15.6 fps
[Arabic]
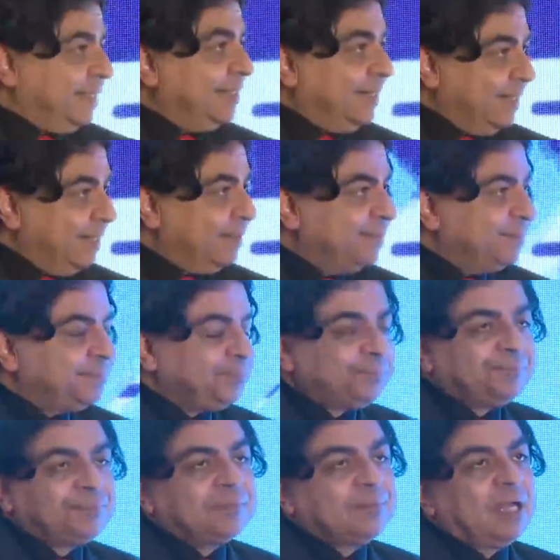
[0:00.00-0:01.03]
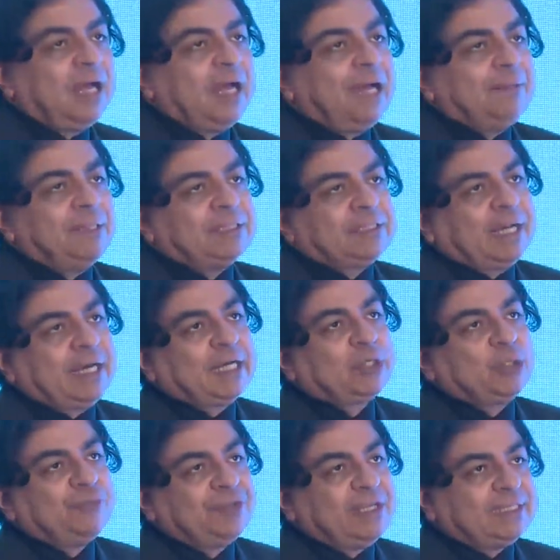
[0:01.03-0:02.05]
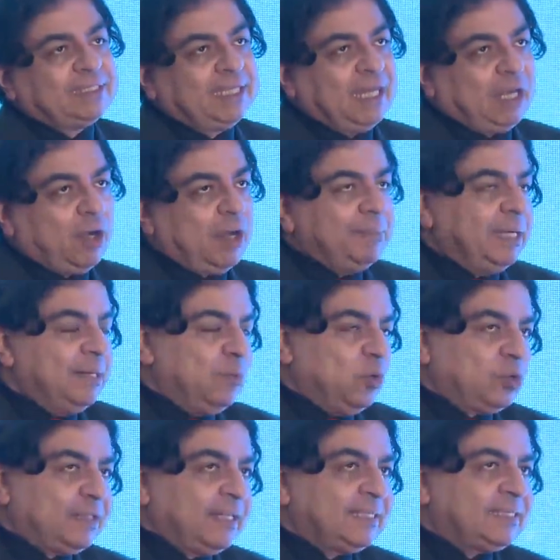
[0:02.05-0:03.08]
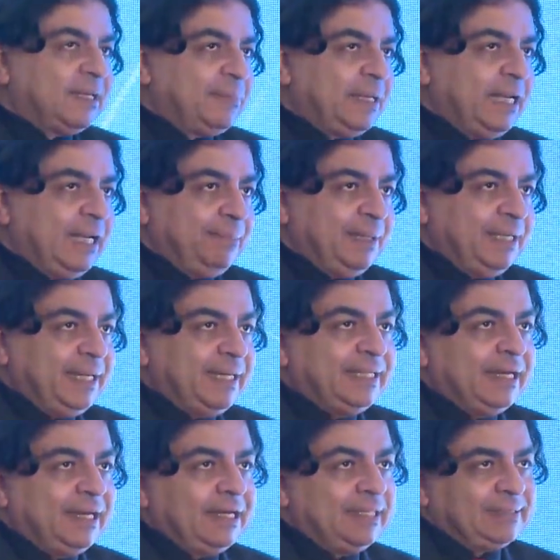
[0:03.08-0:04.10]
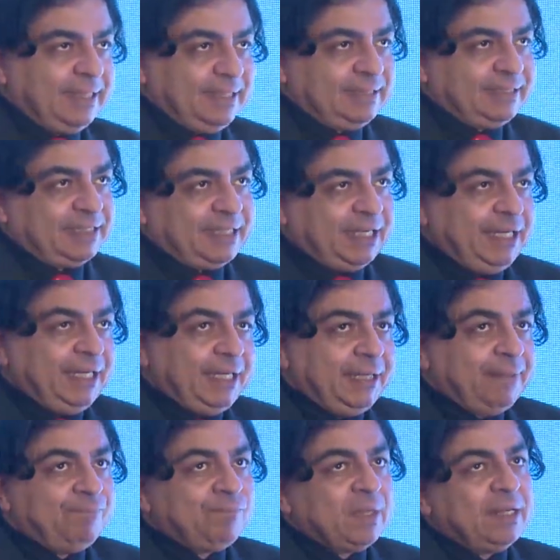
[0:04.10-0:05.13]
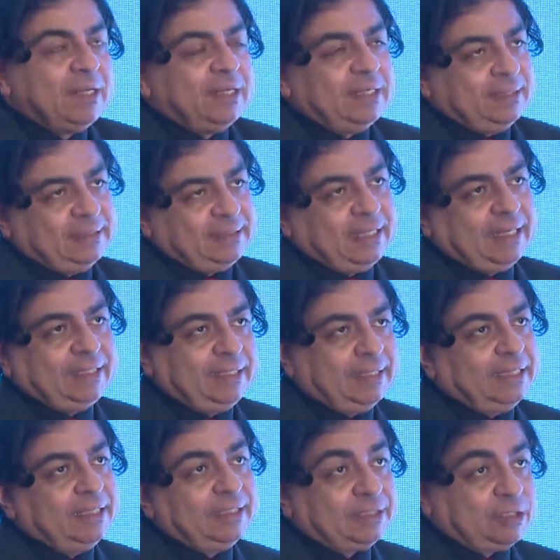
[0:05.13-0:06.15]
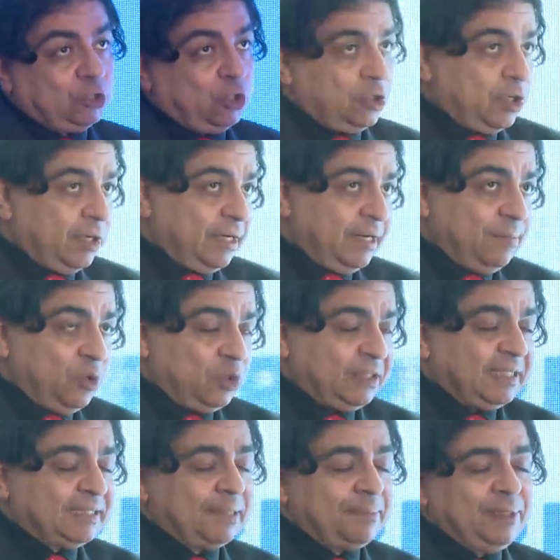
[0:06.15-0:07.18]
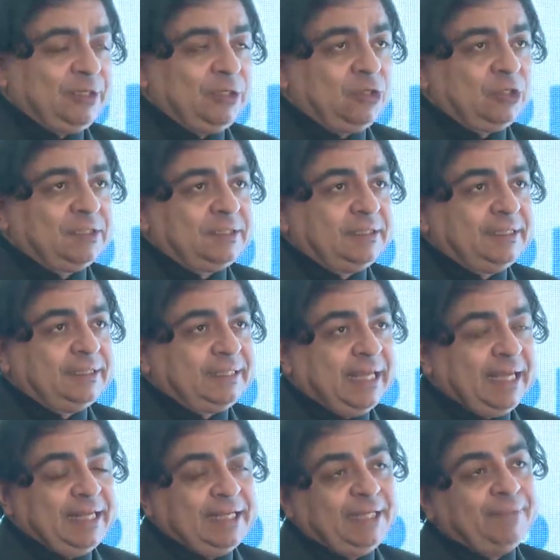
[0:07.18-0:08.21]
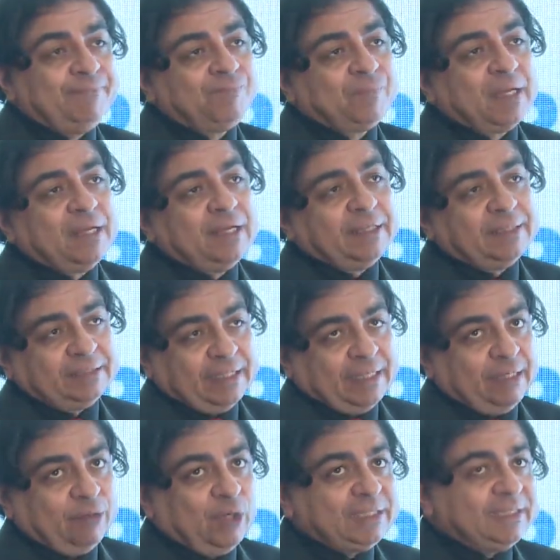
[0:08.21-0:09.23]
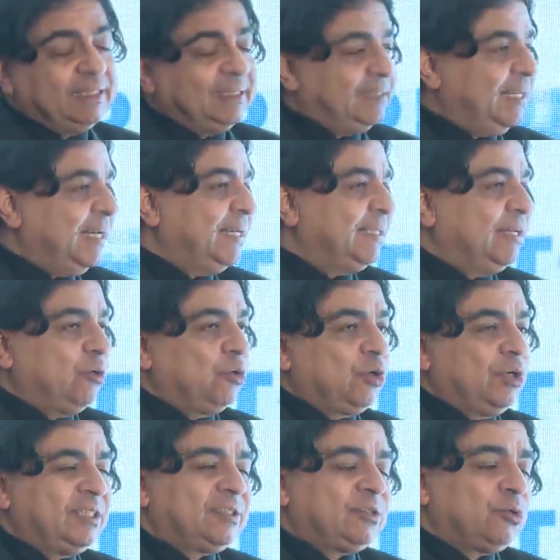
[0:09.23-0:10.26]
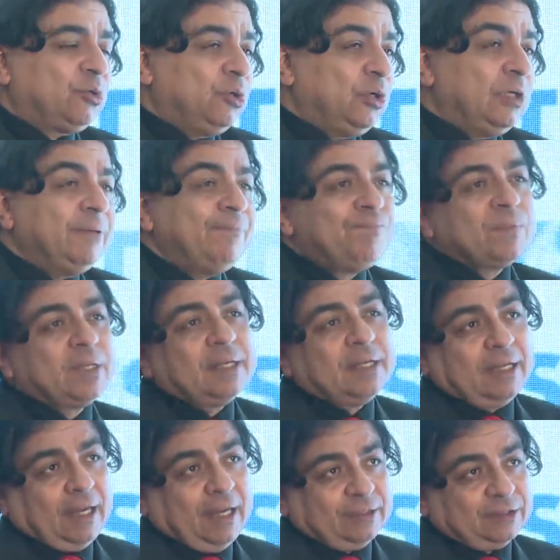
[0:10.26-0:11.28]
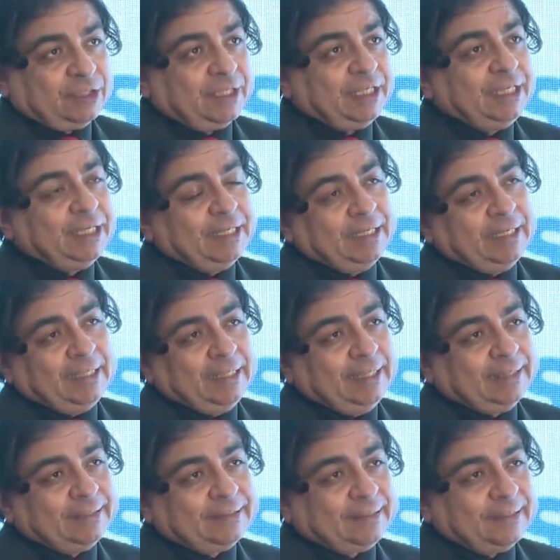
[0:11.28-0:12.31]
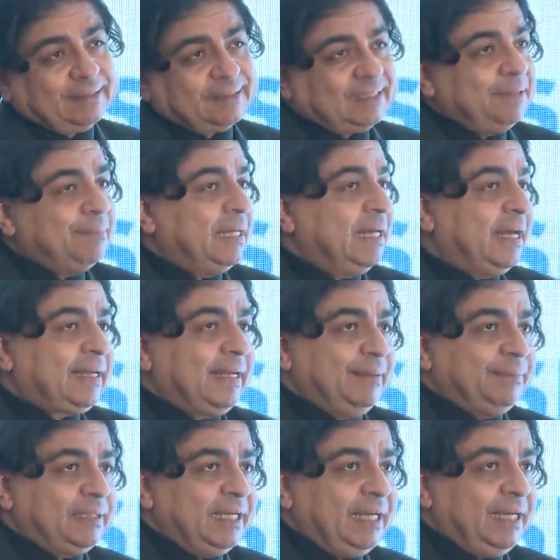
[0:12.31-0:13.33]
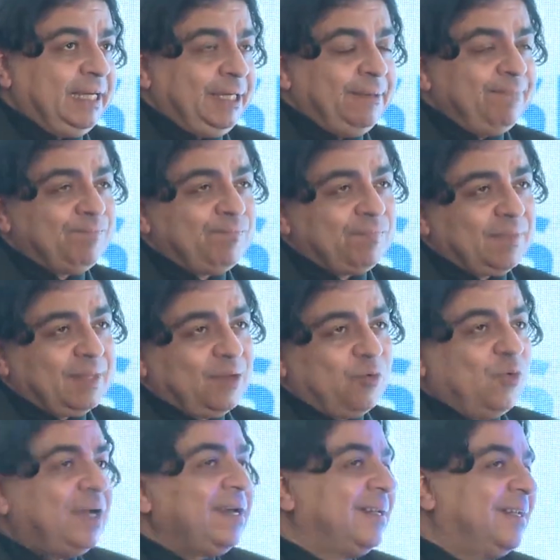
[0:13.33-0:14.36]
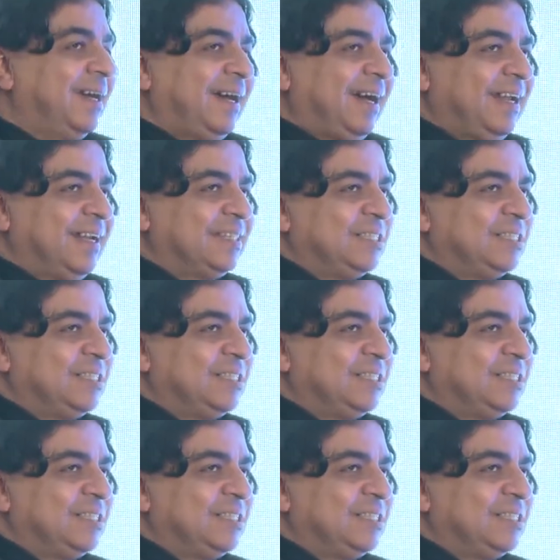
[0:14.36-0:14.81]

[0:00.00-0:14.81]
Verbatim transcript: أن أنا أعمل تحكم في هذه العوامل المكتسبة البيئية زي التدخين زي السكر المكتسب من النوع الثاني زي الوزن الزيادة والكوليسترول عن طريق آه، تنظيم الاكل بتاعي واحنا على